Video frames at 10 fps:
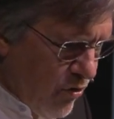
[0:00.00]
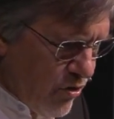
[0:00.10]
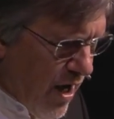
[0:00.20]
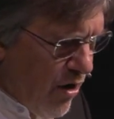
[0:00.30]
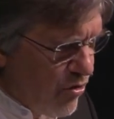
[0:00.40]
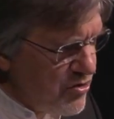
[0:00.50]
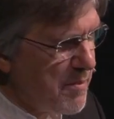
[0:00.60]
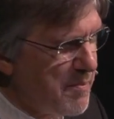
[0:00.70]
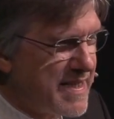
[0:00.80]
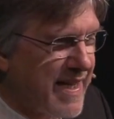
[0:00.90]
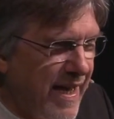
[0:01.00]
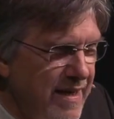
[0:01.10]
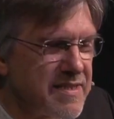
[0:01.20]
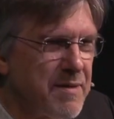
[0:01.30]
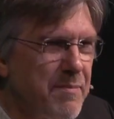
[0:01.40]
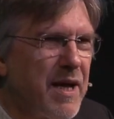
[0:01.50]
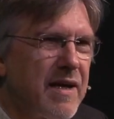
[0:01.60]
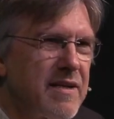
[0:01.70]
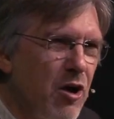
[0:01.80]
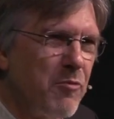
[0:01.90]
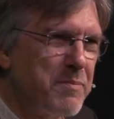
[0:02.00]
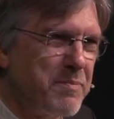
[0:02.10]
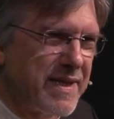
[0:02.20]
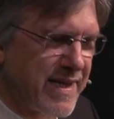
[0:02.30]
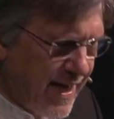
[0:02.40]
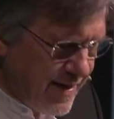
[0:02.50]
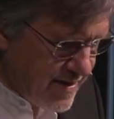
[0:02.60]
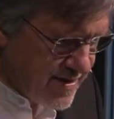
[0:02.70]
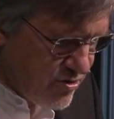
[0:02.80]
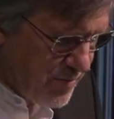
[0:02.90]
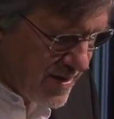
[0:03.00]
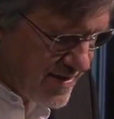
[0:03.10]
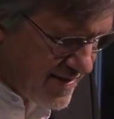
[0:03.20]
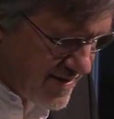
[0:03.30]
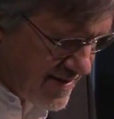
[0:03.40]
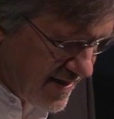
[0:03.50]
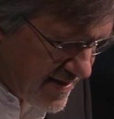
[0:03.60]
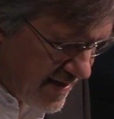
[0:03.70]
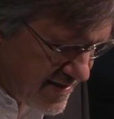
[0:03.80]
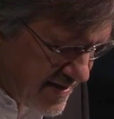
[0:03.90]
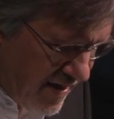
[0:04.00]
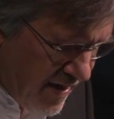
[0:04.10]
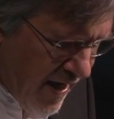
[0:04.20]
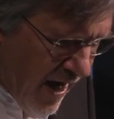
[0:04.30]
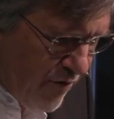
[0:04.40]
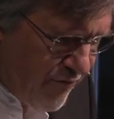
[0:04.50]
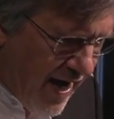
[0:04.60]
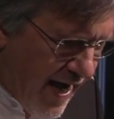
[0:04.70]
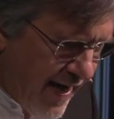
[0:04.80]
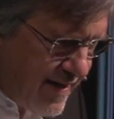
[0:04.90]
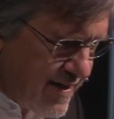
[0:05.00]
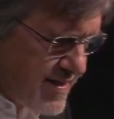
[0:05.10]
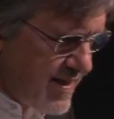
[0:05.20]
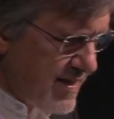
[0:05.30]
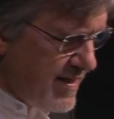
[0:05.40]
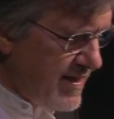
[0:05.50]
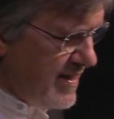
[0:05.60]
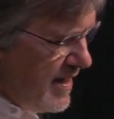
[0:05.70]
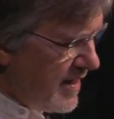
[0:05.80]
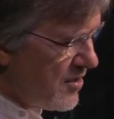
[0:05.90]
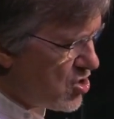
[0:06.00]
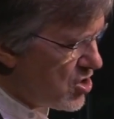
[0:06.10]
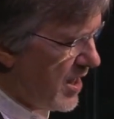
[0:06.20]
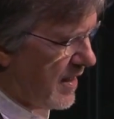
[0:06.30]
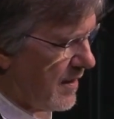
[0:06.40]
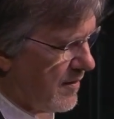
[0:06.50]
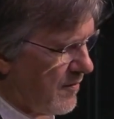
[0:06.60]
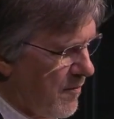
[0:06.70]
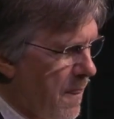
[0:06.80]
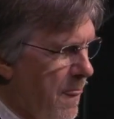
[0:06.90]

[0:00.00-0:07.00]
und auch unsere Bedrängnisse, man kann es auch mit Bedrängnis übersetzen, das Ganze, auf Ereignisse, die hier geschehen